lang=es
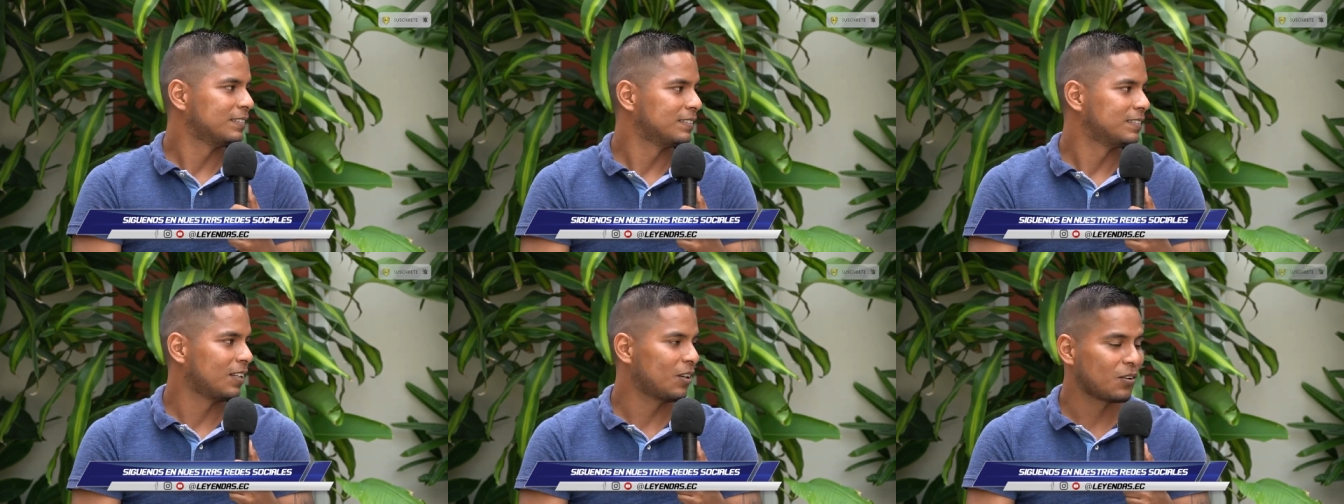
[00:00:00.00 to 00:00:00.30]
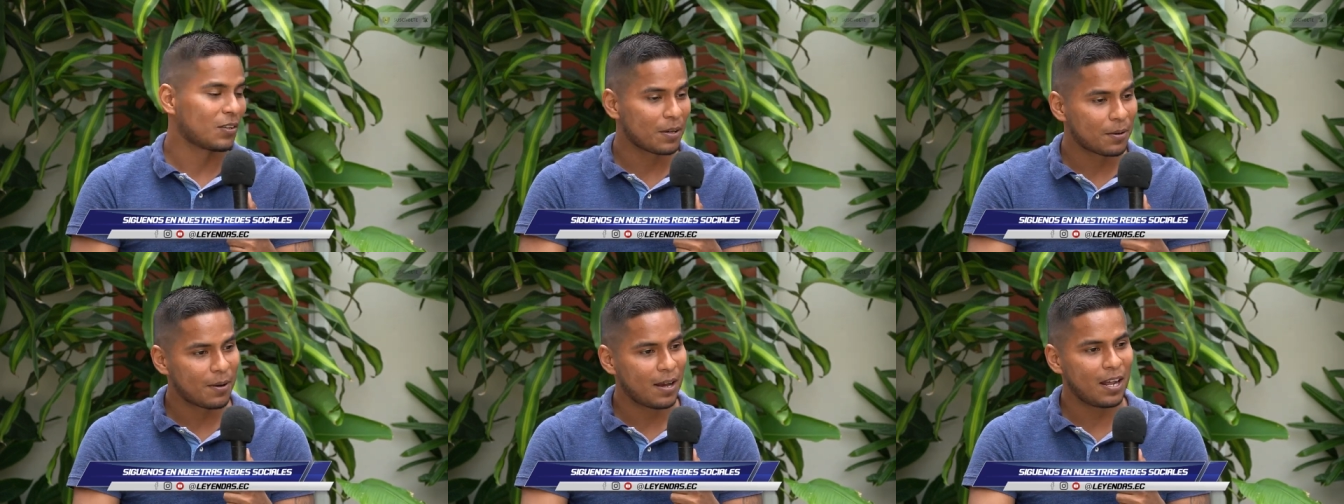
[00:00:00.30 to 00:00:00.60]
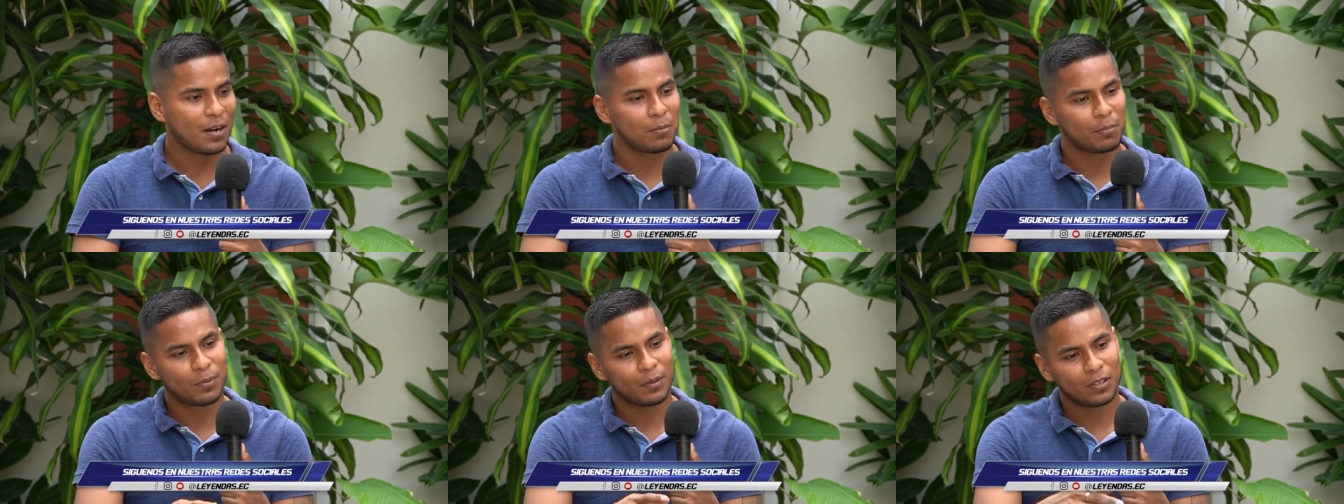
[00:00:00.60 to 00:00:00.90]
Se lo
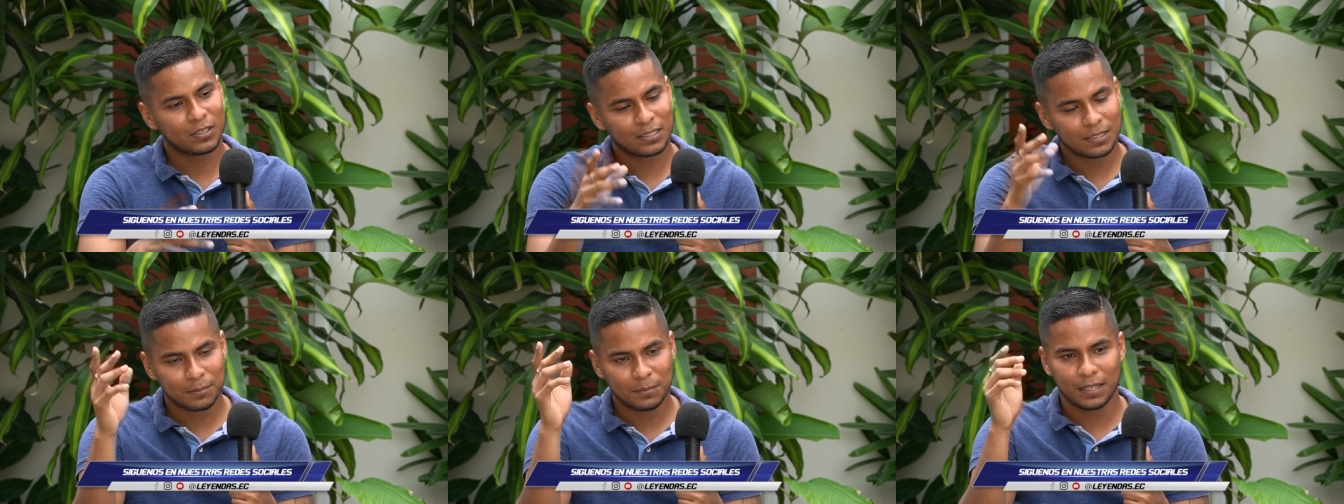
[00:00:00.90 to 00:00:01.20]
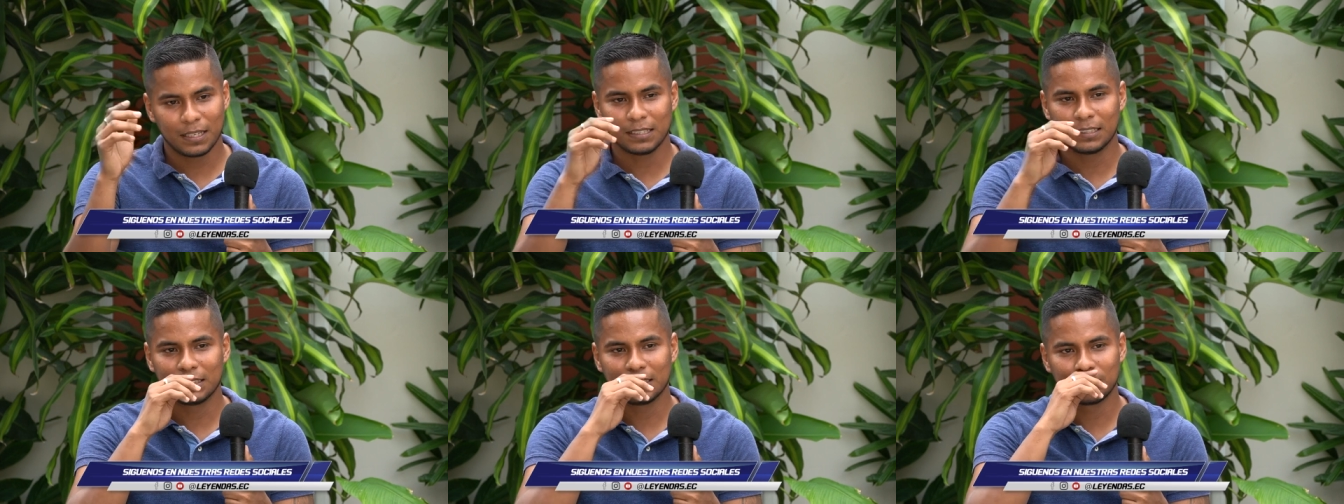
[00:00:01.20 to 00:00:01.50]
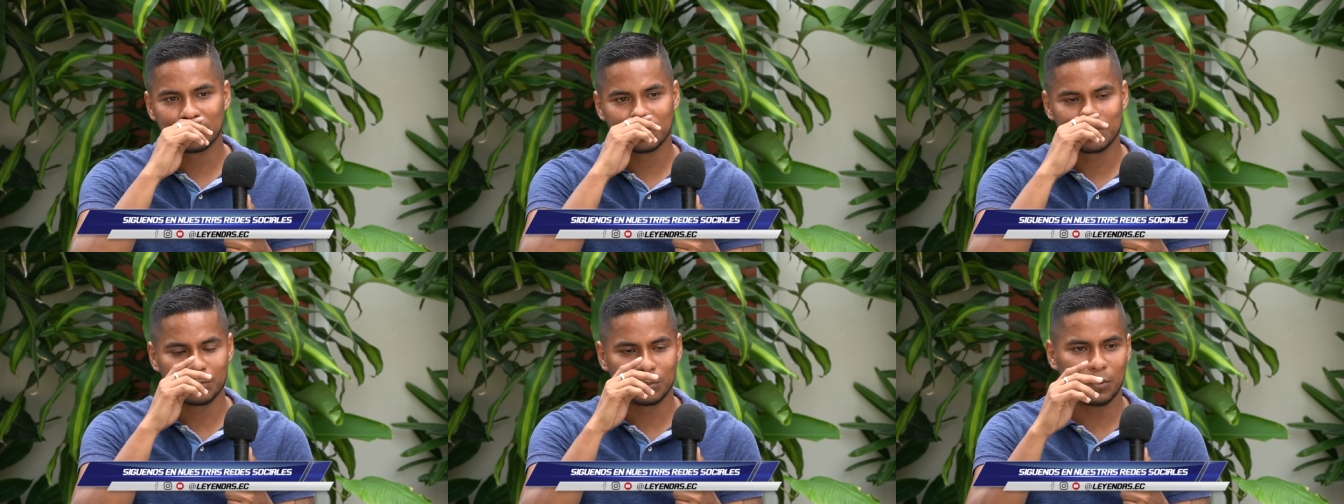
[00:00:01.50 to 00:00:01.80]
llevaron, pero ese
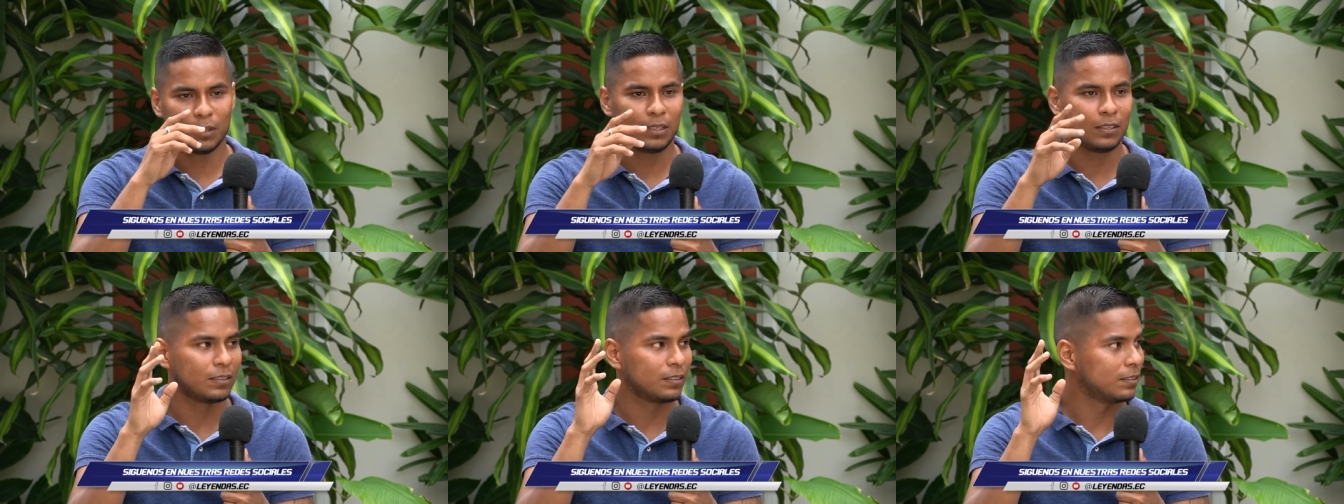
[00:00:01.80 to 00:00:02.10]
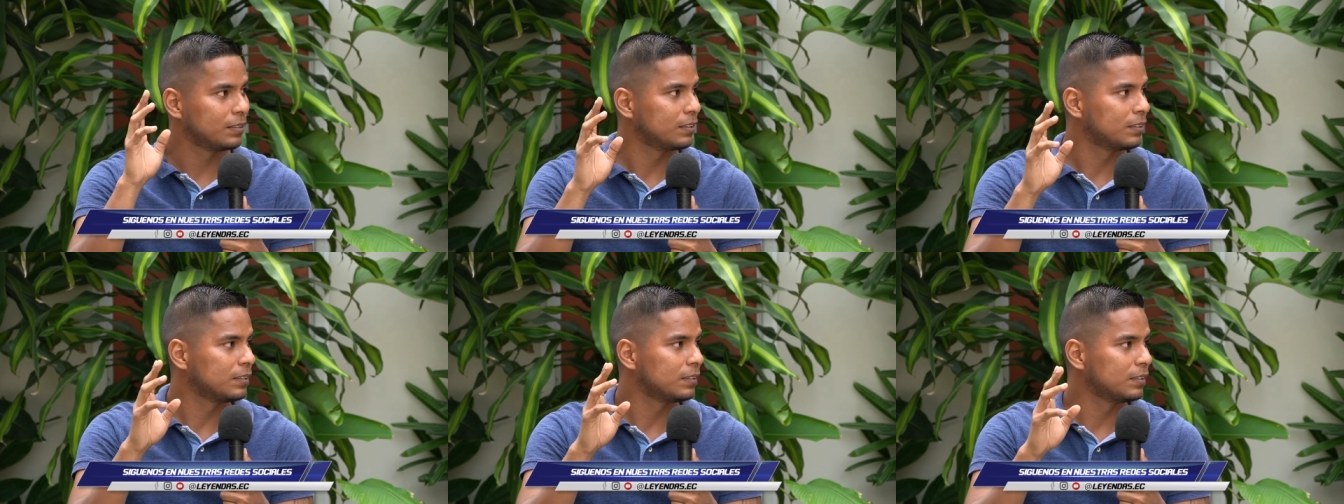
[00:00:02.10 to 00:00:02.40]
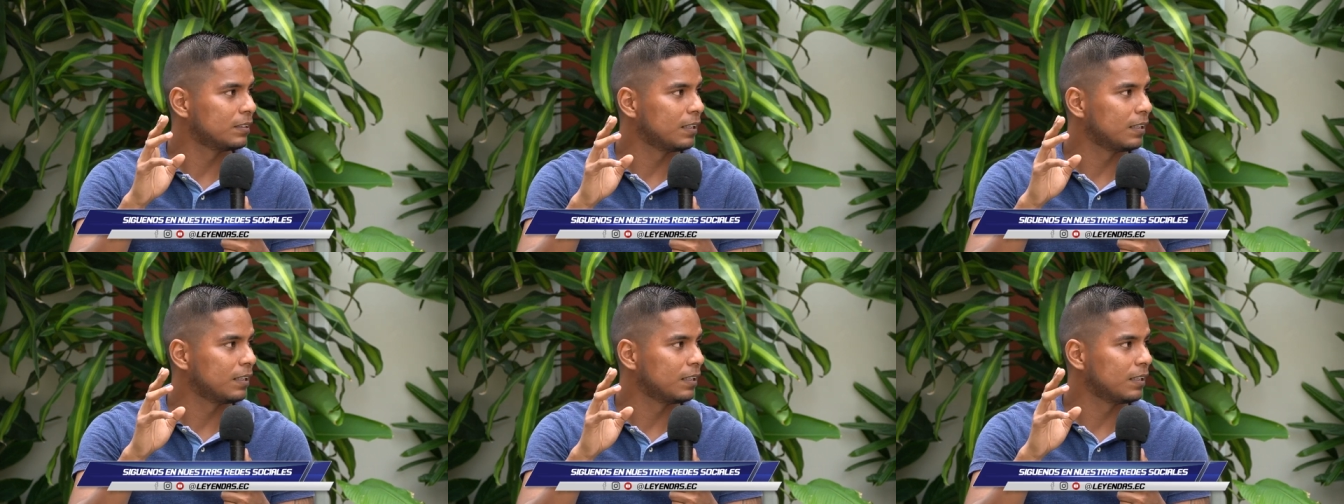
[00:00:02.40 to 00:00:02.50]
man... tuvo preso?